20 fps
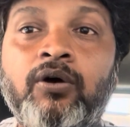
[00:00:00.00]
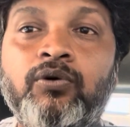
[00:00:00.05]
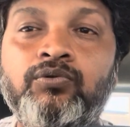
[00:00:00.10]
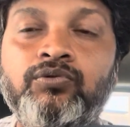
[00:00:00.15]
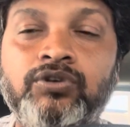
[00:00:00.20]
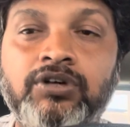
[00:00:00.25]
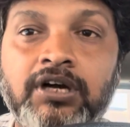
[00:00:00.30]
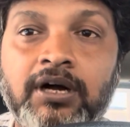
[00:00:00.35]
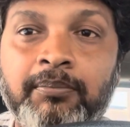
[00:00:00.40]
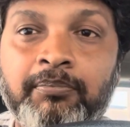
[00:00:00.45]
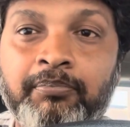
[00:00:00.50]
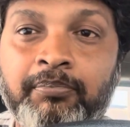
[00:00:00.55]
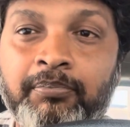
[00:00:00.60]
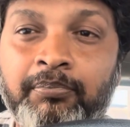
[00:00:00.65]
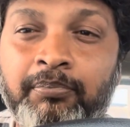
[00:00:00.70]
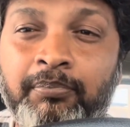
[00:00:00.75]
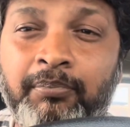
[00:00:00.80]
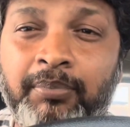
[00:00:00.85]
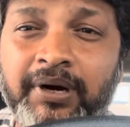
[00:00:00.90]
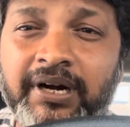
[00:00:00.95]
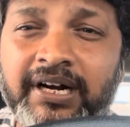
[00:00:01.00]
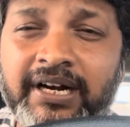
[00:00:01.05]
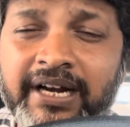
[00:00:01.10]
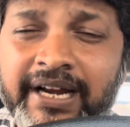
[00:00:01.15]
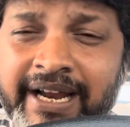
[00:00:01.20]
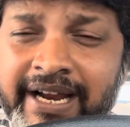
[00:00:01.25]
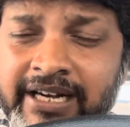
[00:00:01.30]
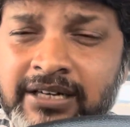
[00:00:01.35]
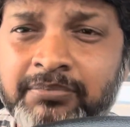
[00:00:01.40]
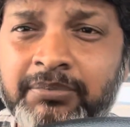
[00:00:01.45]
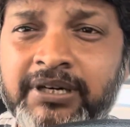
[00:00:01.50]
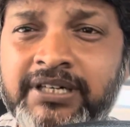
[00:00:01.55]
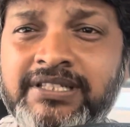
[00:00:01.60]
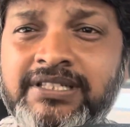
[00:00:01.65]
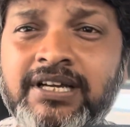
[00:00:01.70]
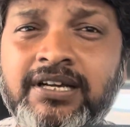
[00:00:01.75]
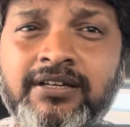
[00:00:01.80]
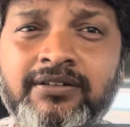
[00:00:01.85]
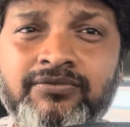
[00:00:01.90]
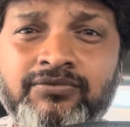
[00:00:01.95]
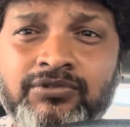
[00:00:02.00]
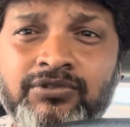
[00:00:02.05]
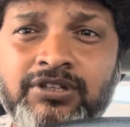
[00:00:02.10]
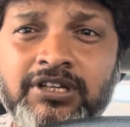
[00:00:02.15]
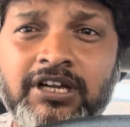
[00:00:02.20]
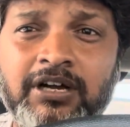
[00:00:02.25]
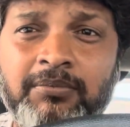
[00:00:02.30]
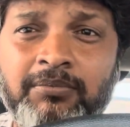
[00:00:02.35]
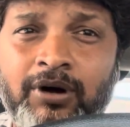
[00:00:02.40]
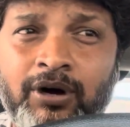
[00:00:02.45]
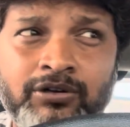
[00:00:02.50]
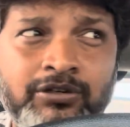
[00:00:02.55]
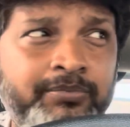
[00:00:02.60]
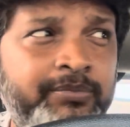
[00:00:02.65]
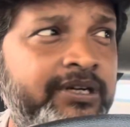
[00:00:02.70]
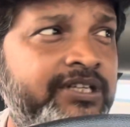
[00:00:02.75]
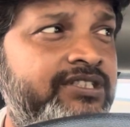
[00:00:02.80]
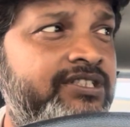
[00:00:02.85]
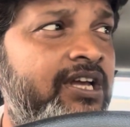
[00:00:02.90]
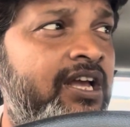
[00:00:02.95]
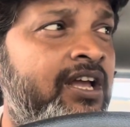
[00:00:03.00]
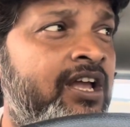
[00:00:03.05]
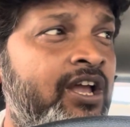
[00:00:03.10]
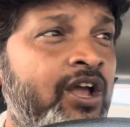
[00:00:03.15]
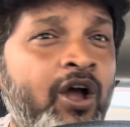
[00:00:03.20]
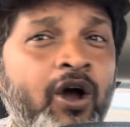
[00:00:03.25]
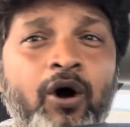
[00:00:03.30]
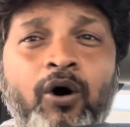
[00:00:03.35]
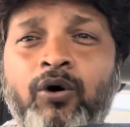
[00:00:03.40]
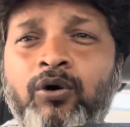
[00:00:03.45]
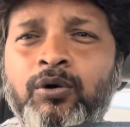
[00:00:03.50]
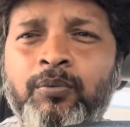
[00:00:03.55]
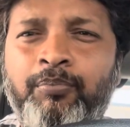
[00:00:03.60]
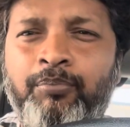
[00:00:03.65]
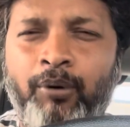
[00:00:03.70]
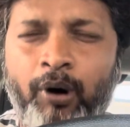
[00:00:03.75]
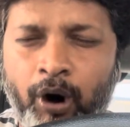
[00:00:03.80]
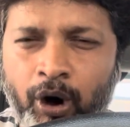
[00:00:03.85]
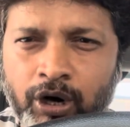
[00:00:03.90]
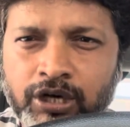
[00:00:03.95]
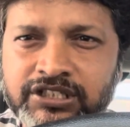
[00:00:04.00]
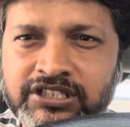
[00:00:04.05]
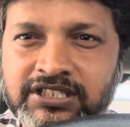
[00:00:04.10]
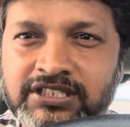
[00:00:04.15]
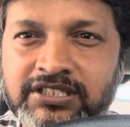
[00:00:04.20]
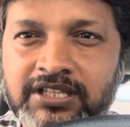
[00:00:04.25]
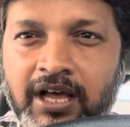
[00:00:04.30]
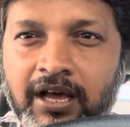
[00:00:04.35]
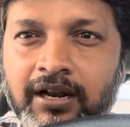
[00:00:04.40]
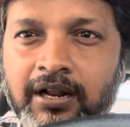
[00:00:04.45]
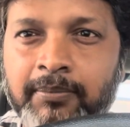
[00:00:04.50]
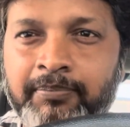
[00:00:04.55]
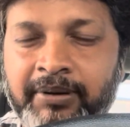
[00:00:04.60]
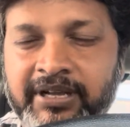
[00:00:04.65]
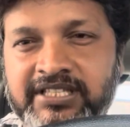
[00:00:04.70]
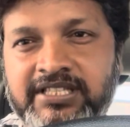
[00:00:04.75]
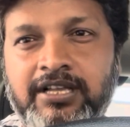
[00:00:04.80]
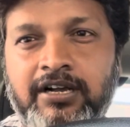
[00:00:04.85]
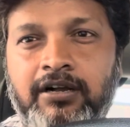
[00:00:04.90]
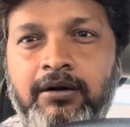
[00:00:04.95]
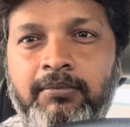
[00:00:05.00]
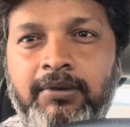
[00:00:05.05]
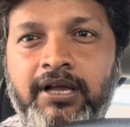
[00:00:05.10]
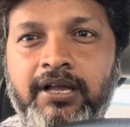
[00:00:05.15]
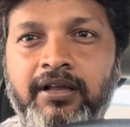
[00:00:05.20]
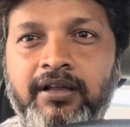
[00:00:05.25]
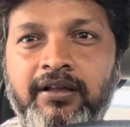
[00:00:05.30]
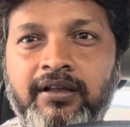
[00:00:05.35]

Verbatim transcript: उनका रेट बढ़ जाए उनके अमाउंट बढ़ जाए और वो बहुत सारा पैसा कमाए